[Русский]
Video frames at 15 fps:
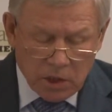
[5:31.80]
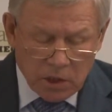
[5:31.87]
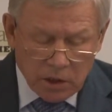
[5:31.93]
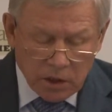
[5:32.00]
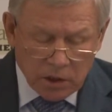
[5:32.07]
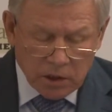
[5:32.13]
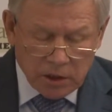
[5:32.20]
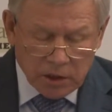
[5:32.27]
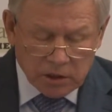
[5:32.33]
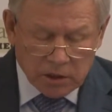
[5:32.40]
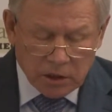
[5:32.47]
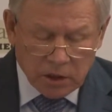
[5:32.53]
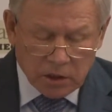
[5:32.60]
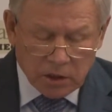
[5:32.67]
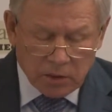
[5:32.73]
Их
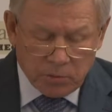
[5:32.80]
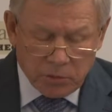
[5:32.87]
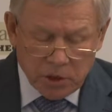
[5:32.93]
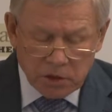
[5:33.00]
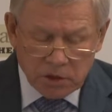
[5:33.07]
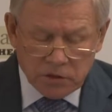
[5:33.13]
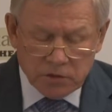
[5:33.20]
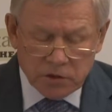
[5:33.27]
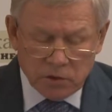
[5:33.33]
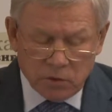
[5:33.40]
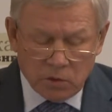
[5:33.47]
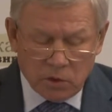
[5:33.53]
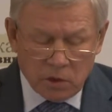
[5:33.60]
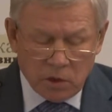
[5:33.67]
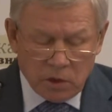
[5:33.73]
несколько. Прежде
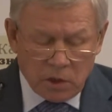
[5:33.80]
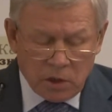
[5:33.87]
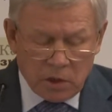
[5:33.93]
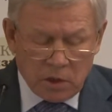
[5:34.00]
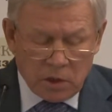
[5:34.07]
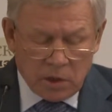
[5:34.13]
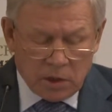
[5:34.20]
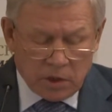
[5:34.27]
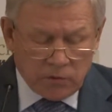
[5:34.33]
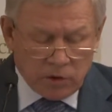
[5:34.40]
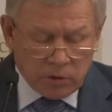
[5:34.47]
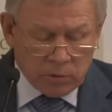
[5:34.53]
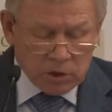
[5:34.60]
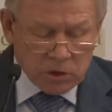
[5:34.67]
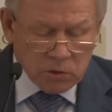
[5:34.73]
всего,
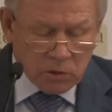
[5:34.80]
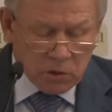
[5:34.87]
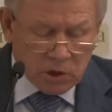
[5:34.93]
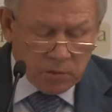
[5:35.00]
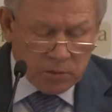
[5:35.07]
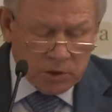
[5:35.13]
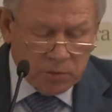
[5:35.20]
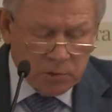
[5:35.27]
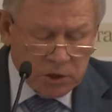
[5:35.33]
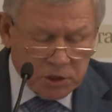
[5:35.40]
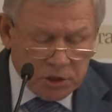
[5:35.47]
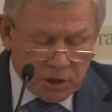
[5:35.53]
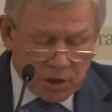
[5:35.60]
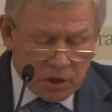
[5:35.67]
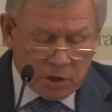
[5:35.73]
информационное
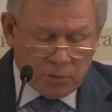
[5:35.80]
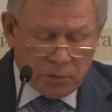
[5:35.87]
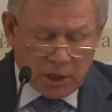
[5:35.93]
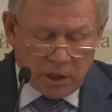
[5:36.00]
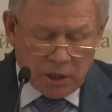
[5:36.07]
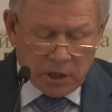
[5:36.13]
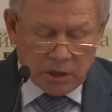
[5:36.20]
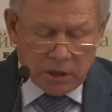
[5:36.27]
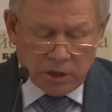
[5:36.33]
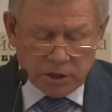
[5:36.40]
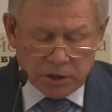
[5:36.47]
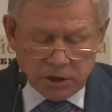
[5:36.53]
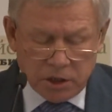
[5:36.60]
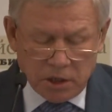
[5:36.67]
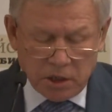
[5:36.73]
обеспечение принятия
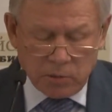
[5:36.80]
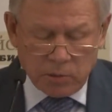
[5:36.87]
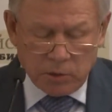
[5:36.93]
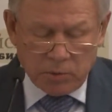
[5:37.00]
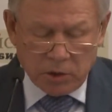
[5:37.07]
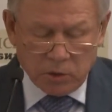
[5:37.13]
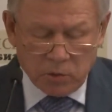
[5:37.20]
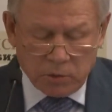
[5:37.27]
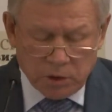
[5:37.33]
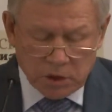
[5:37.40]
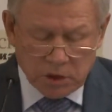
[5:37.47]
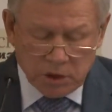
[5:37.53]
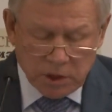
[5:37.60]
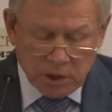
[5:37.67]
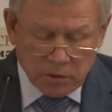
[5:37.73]
решений по
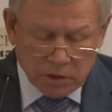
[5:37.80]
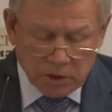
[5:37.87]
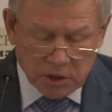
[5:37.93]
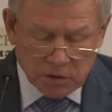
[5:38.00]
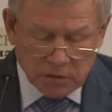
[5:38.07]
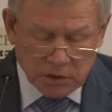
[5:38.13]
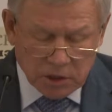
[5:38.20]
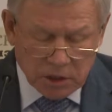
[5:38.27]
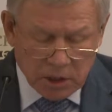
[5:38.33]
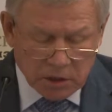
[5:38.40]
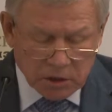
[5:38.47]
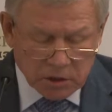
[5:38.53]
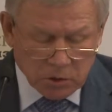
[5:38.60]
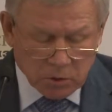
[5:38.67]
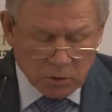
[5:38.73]
предупреждению
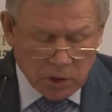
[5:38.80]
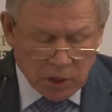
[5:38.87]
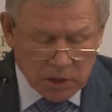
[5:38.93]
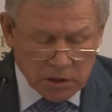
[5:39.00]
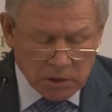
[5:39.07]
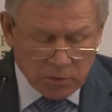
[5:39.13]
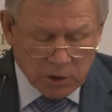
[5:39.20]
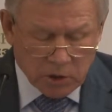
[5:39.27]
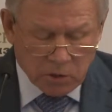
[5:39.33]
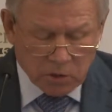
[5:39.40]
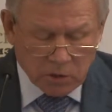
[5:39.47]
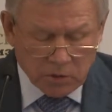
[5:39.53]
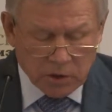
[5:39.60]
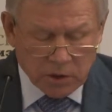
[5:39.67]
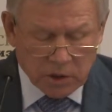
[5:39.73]
чрезвычайных ситуаций
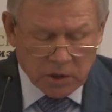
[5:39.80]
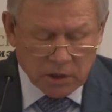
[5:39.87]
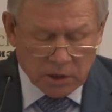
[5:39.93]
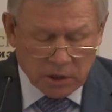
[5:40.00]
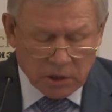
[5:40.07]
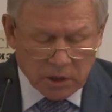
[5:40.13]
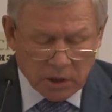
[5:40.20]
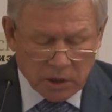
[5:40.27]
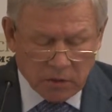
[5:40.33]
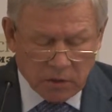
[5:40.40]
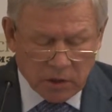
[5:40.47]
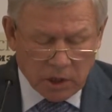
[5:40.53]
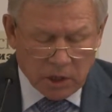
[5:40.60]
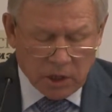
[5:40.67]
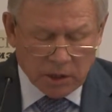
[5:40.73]
природного и техногенного
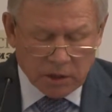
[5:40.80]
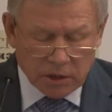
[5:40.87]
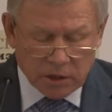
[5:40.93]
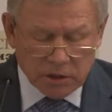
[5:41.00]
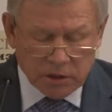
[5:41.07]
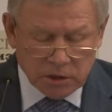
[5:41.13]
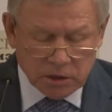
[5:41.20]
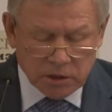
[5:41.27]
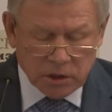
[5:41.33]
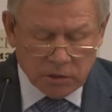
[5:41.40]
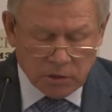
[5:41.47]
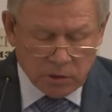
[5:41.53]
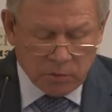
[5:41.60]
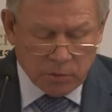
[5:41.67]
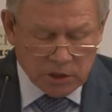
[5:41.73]
характера и
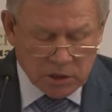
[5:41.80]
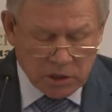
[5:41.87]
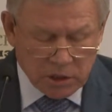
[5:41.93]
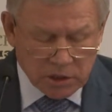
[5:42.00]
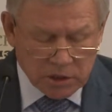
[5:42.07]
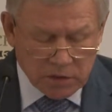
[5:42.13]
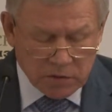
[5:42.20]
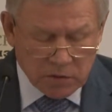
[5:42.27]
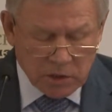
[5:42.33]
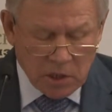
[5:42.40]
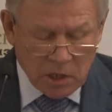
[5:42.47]
снижению их последствий.